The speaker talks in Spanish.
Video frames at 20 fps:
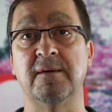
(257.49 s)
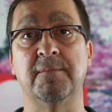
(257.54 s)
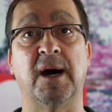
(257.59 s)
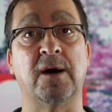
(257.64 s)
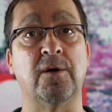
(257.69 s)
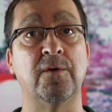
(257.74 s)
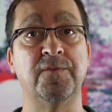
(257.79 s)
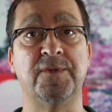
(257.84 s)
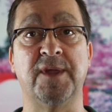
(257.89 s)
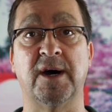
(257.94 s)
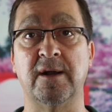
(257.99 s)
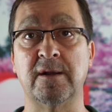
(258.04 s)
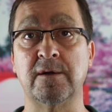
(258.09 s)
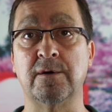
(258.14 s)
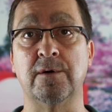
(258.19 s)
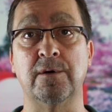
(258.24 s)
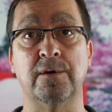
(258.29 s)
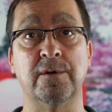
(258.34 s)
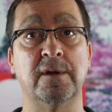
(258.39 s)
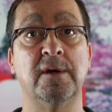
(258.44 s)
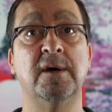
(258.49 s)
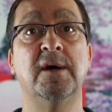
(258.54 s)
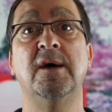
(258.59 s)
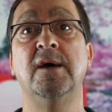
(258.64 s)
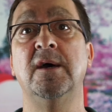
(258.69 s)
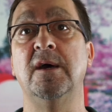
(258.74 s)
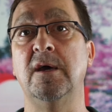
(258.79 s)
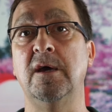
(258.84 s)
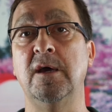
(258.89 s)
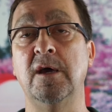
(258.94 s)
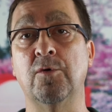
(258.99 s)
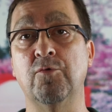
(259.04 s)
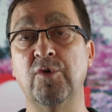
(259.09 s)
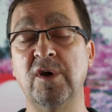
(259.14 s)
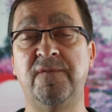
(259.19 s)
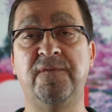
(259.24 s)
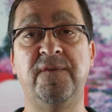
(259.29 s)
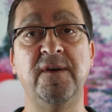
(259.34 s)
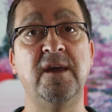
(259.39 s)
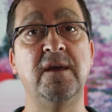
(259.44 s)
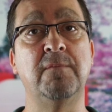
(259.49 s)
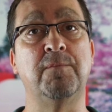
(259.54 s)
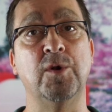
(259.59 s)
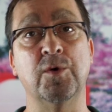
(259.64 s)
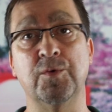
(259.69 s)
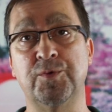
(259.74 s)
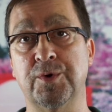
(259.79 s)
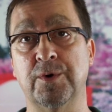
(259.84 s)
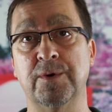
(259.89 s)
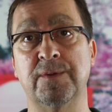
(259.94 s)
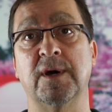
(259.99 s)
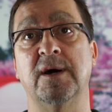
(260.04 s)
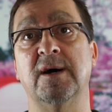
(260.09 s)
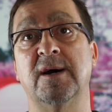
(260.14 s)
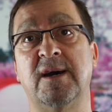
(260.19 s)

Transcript: Va a contar con eh, Wi-Fi, Bluetooth,